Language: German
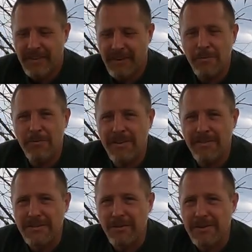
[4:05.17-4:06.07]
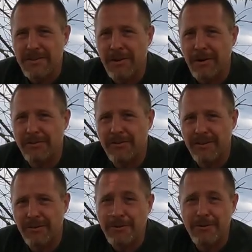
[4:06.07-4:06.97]
Ich habe nämlich was Neues gekauft,
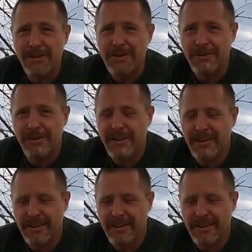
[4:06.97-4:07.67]
neues Spielzeug.